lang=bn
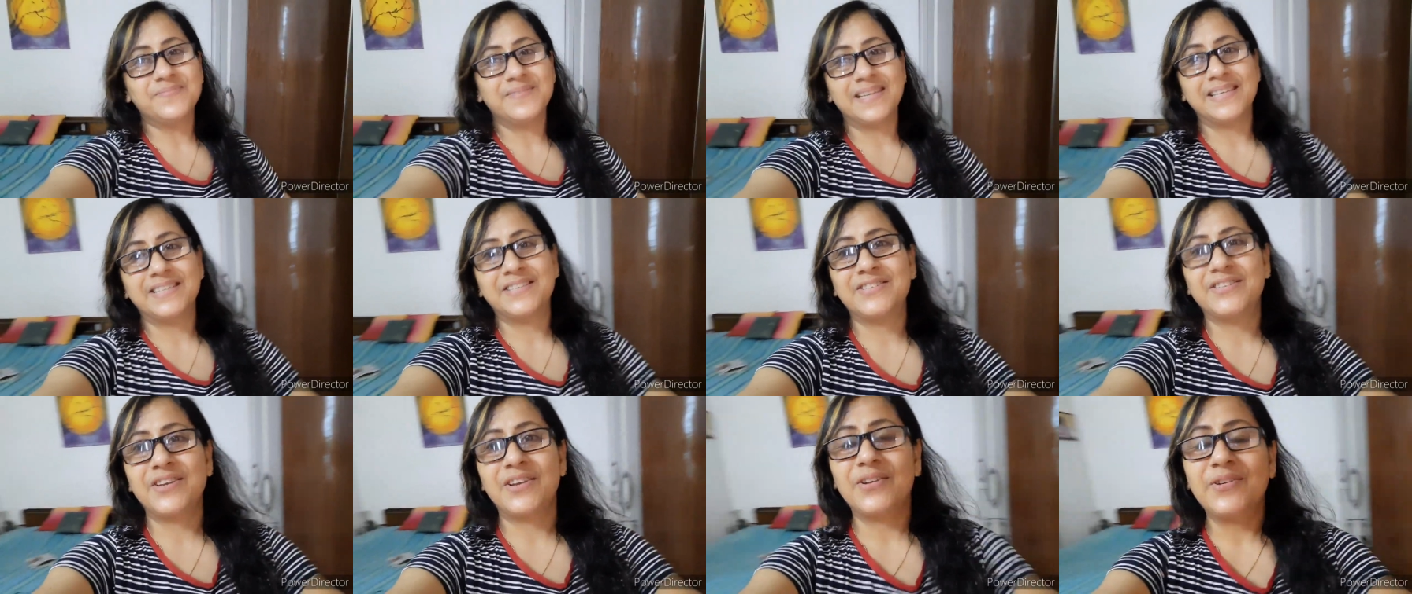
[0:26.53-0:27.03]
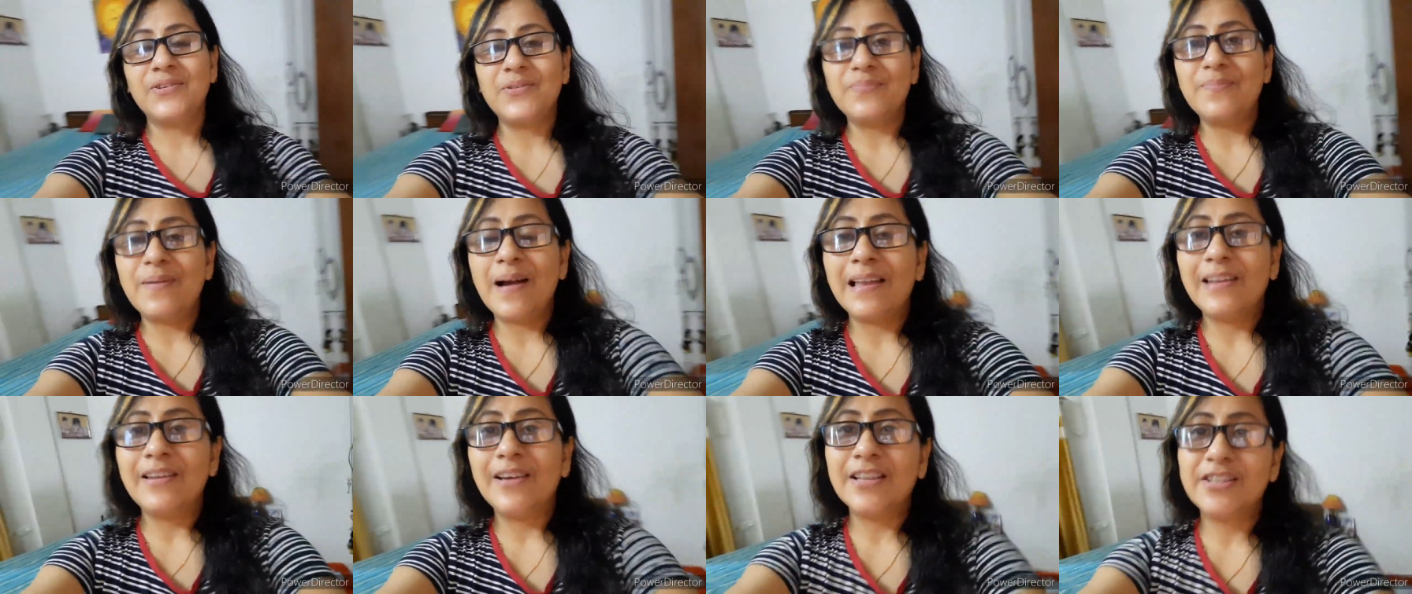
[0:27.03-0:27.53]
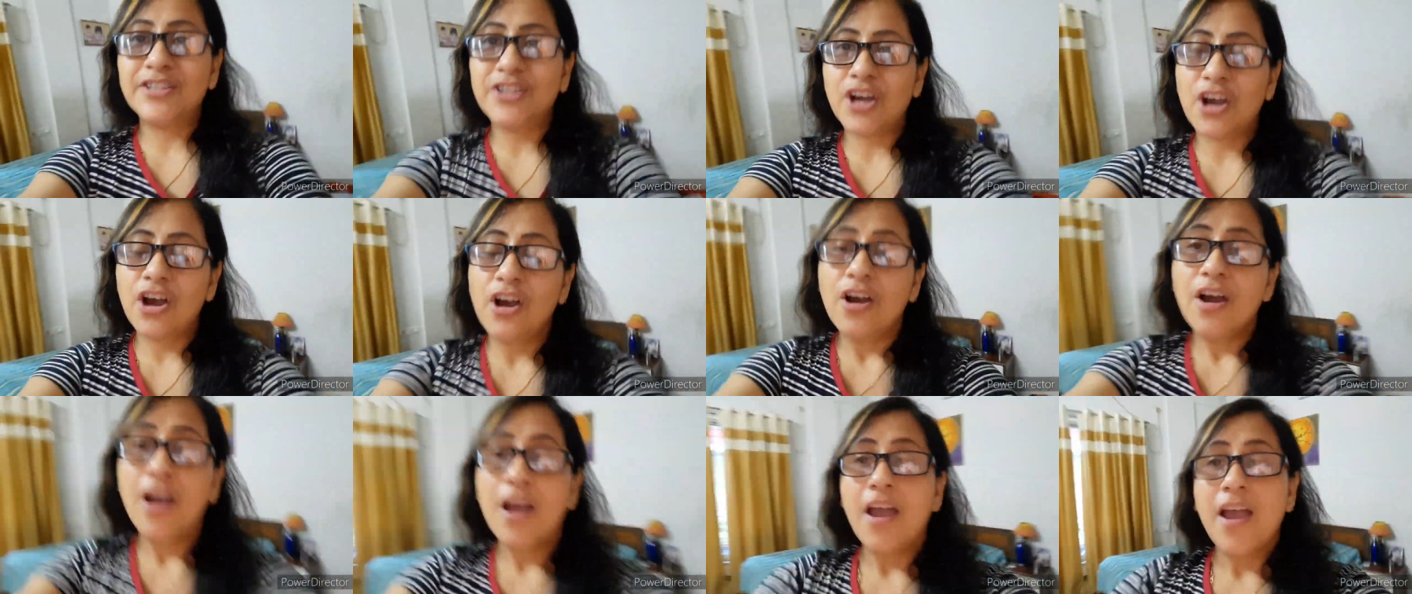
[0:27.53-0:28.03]
নিশ্চয়ই খুব ভালো আছো
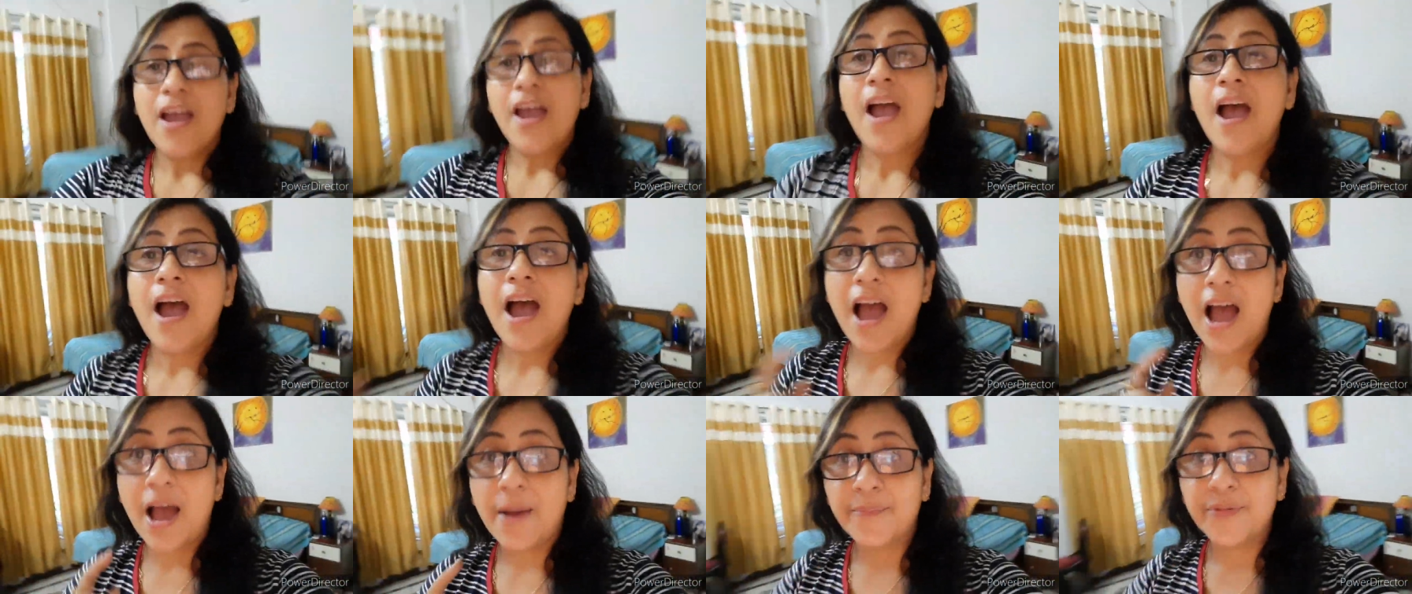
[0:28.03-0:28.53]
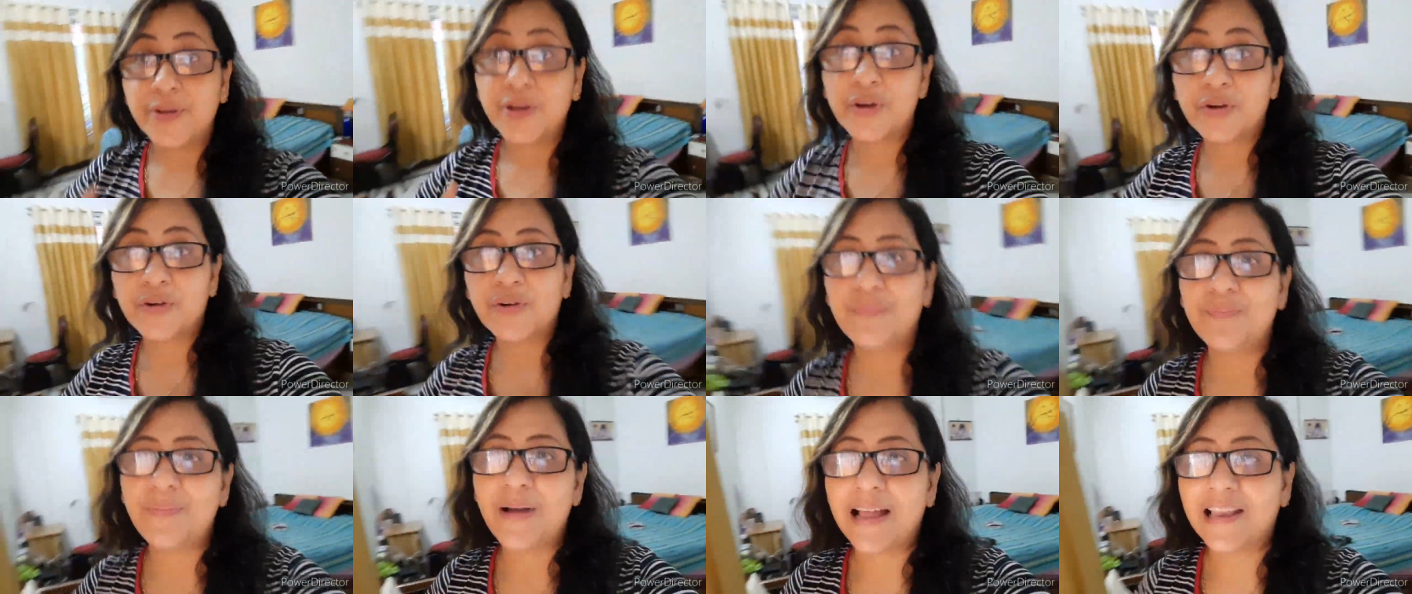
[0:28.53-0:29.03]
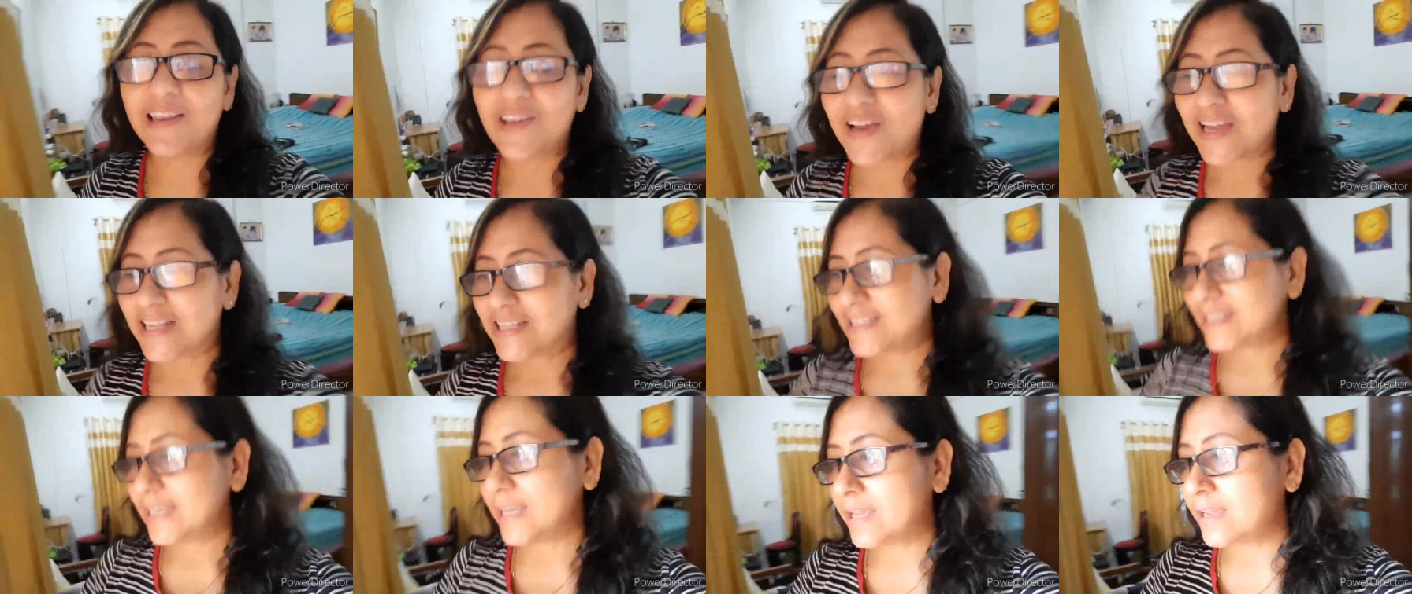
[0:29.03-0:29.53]
আমিও খুব ভালো
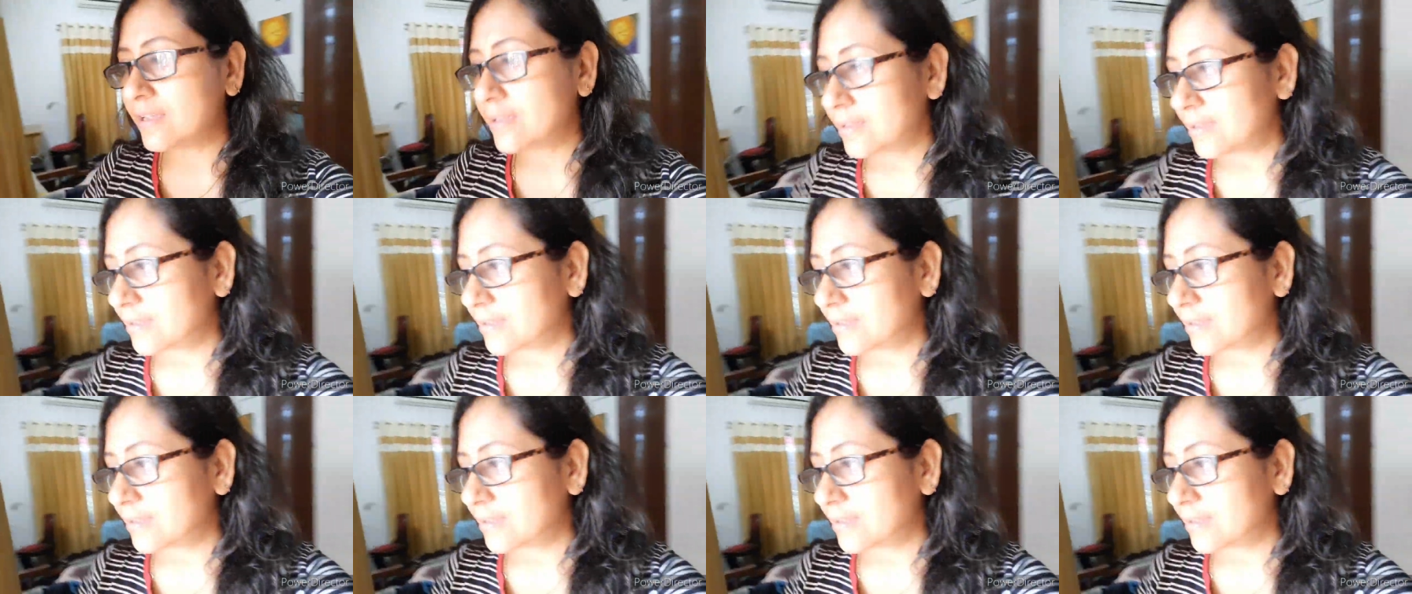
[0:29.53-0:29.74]
আছি